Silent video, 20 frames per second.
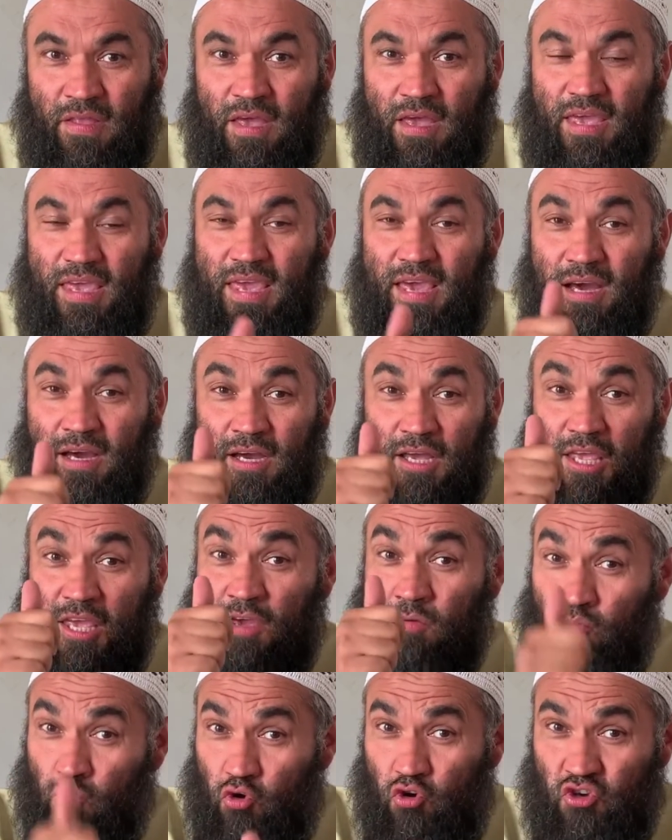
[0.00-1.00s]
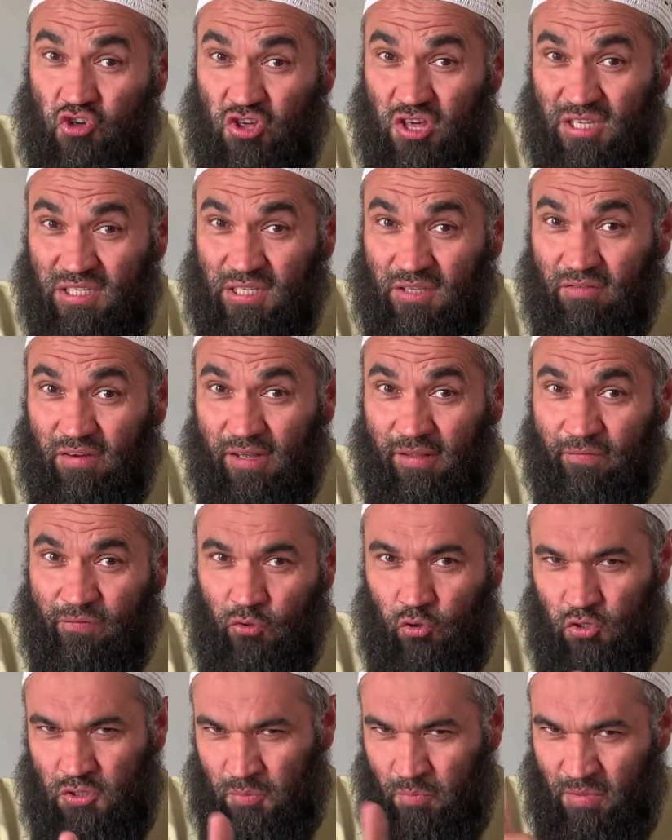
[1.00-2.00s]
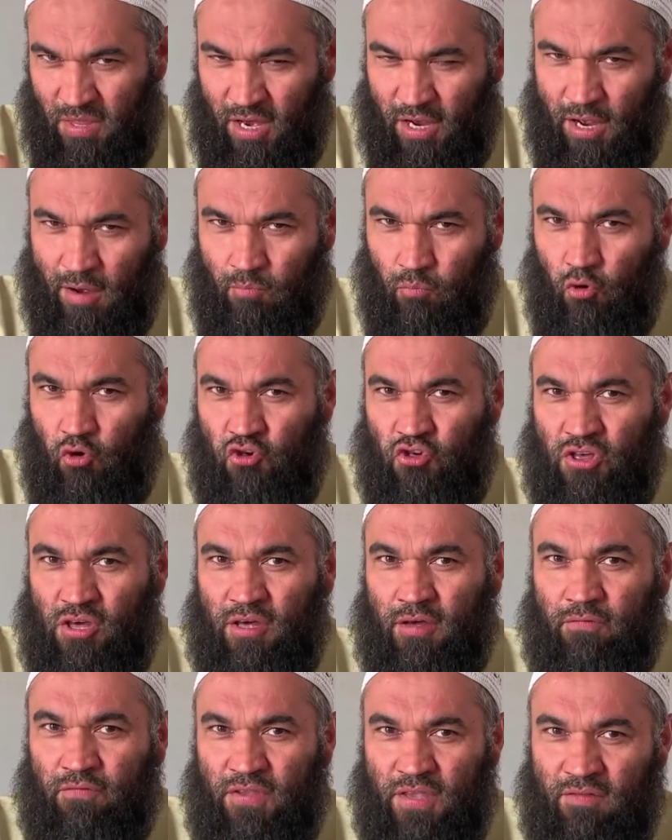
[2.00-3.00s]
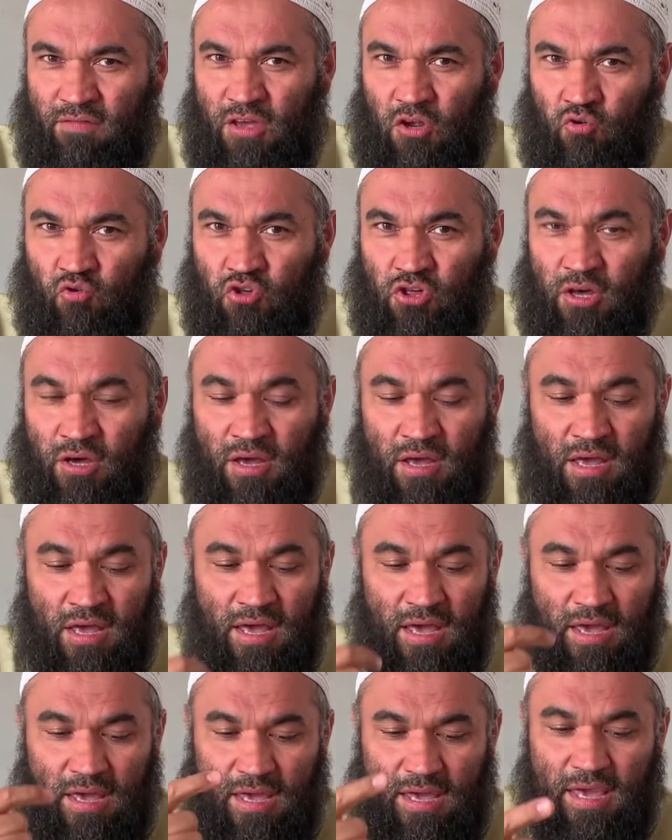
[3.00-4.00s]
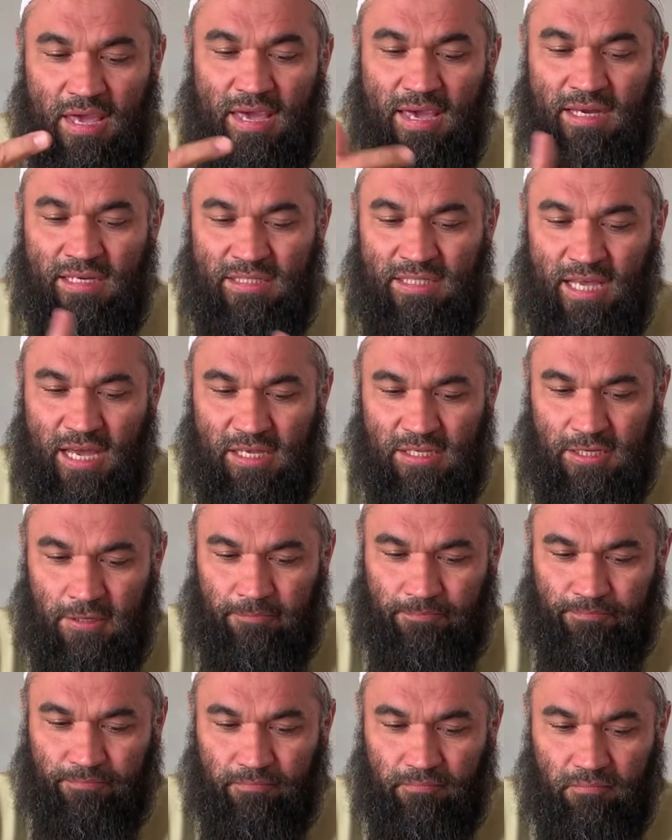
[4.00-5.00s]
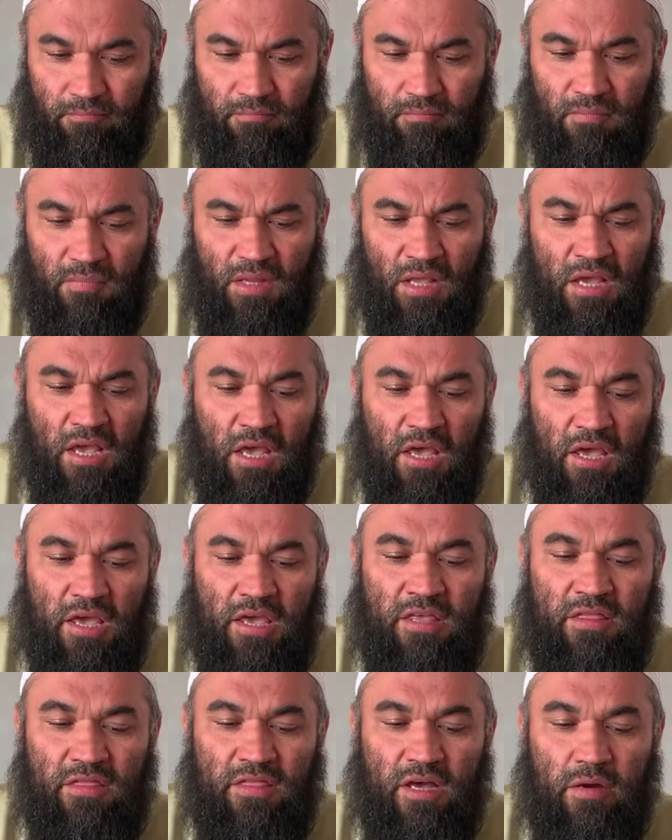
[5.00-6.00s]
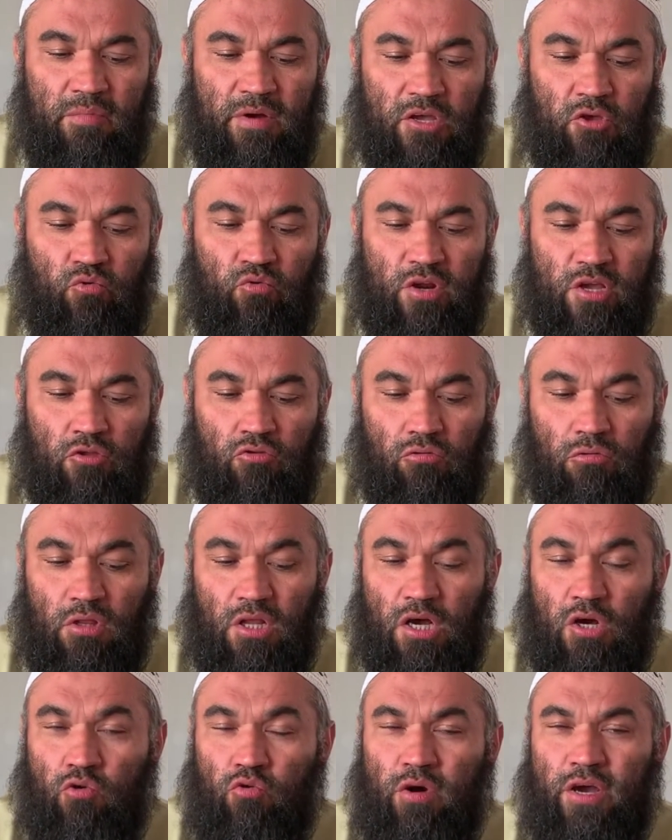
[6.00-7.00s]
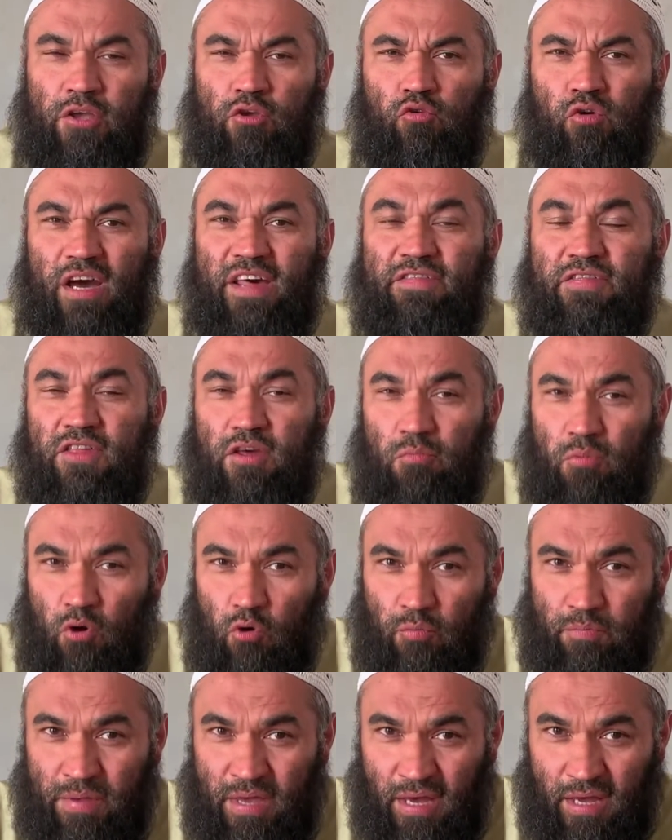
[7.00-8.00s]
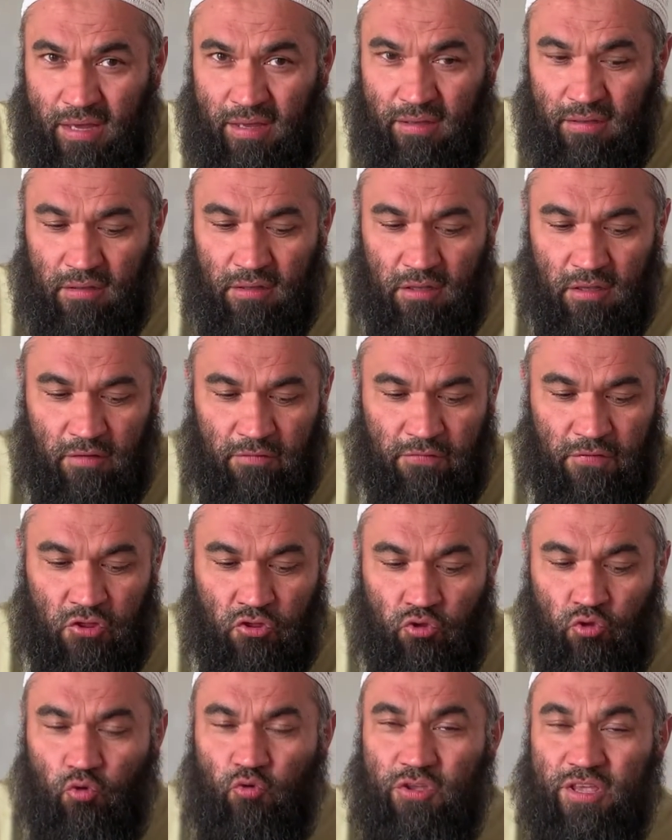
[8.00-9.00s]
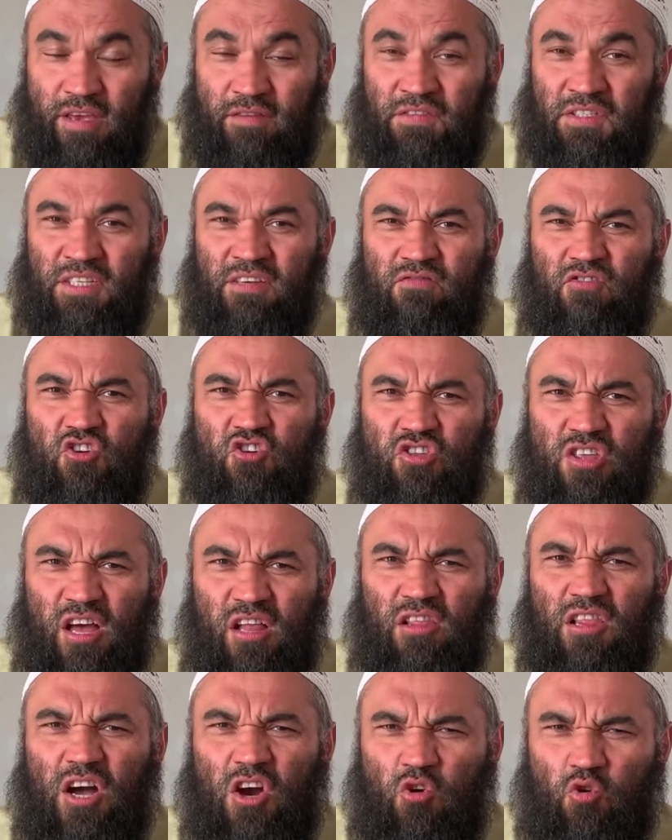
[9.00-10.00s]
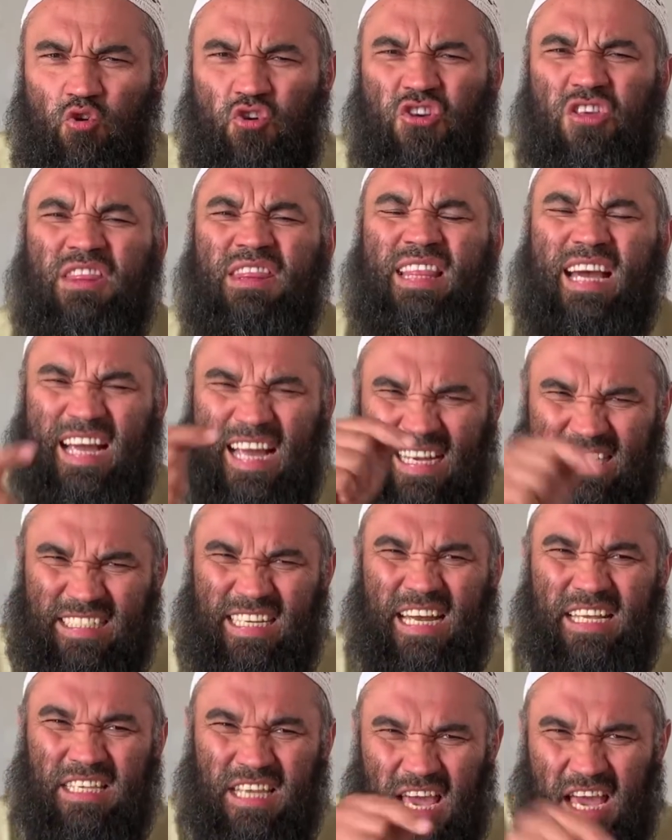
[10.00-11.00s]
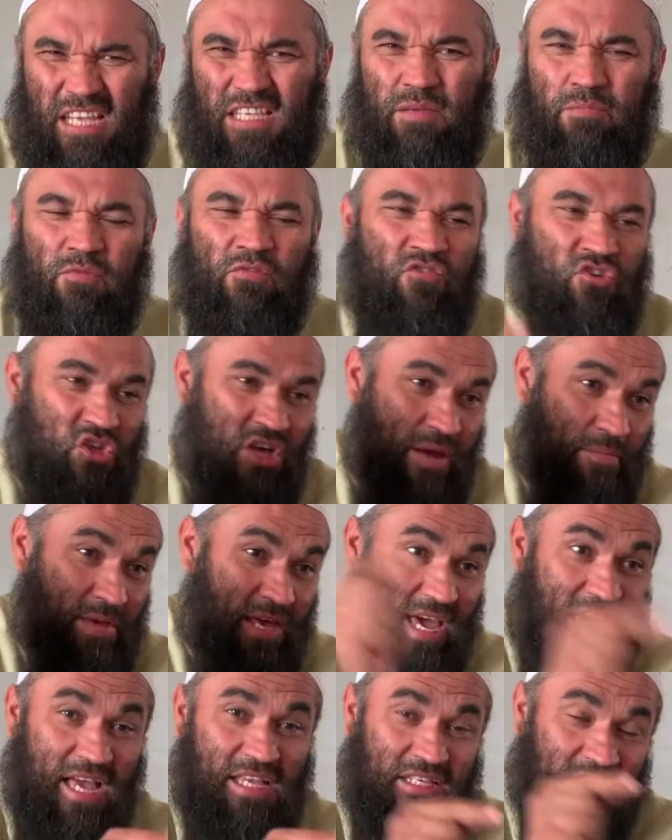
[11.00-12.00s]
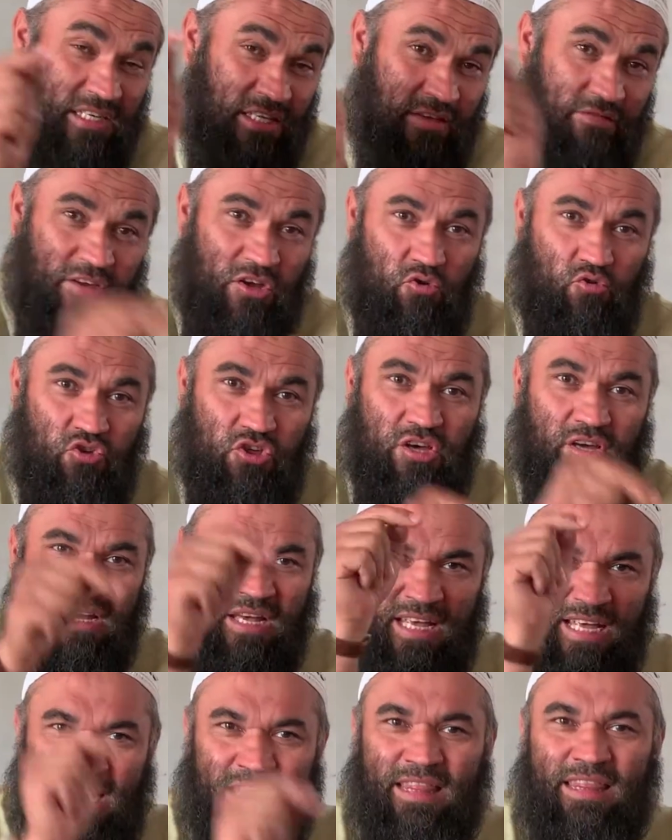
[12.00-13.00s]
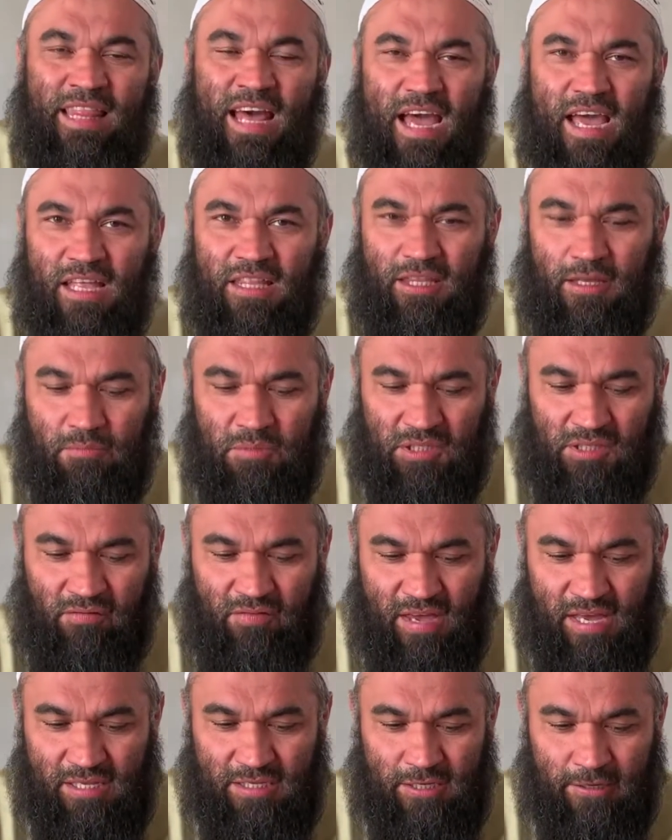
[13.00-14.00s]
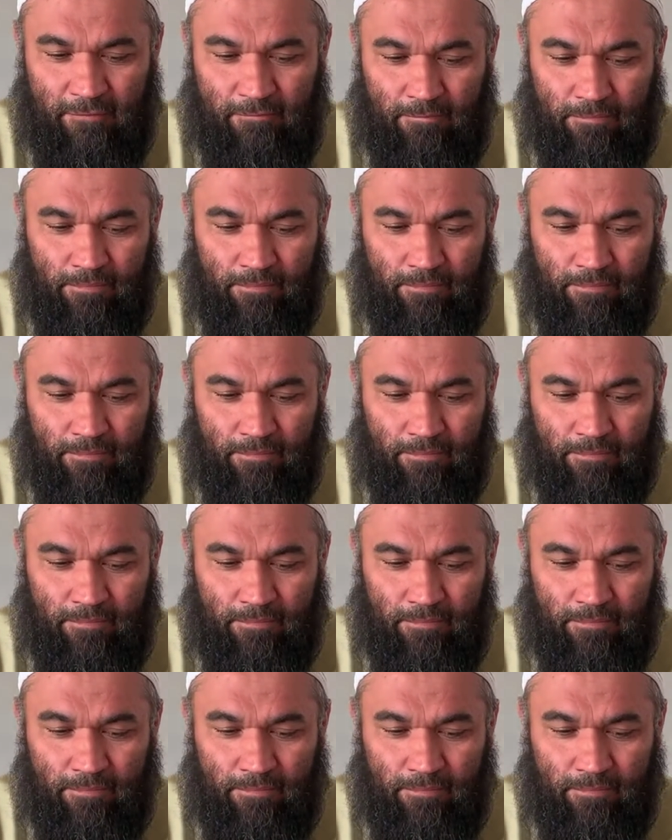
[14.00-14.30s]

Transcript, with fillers: их имущество, то есть многобожников, неверующих, и их дети. «Иннама юридуллаху аюаввибаум биха фиддунья». Всевышний Аллах хочет наказать этими вещами этих неверующих на этом свете.